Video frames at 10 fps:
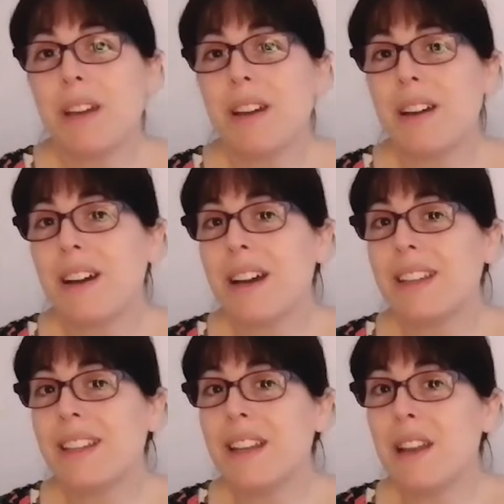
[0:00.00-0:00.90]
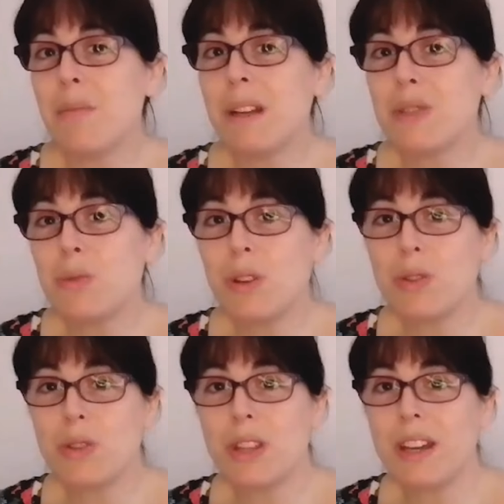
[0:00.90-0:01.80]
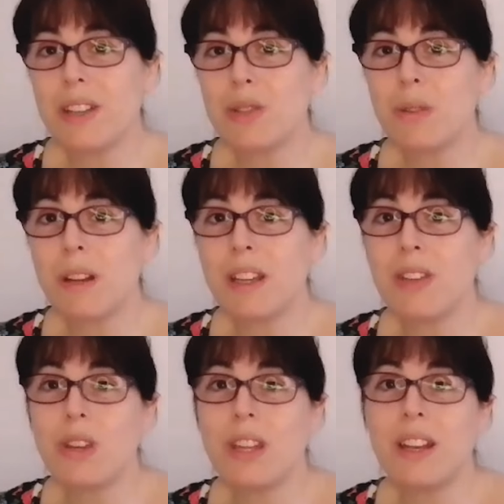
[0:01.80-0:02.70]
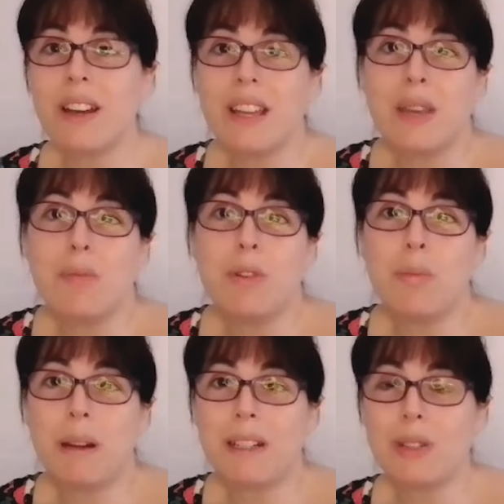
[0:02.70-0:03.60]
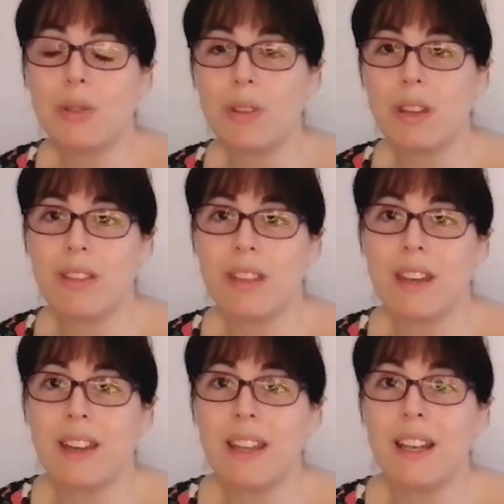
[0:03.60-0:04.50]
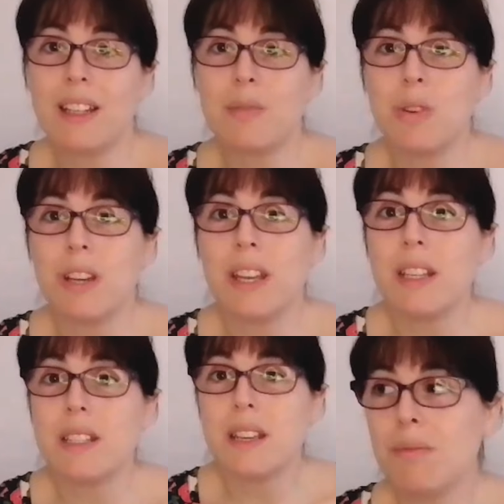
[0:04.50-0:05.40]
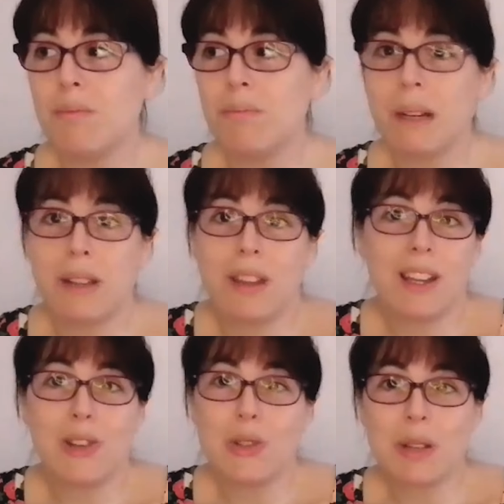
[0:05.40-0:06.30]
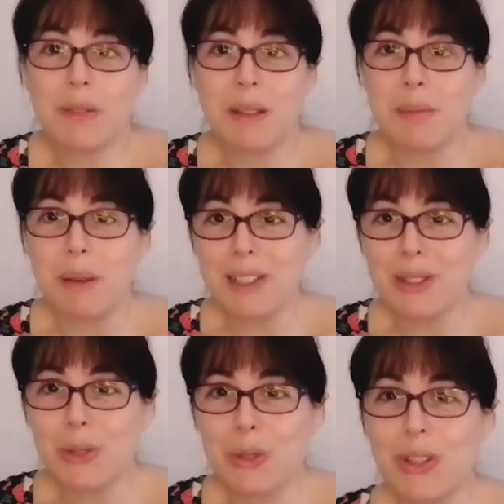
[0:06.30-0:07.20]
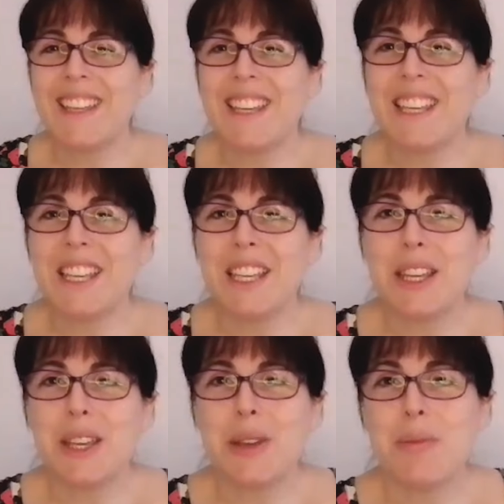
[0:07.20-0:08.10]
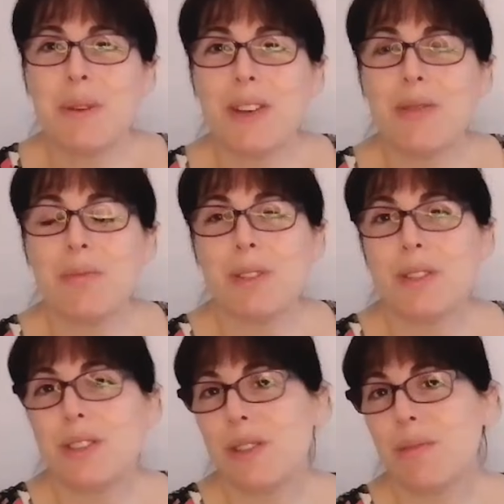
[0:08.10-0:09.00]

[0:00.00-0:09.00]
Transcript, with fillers: a, tener más curiosidad sobre aquello que era hipnoparto, que hacía que las mujeres parecía que no estaban de parto. Y bueno, pues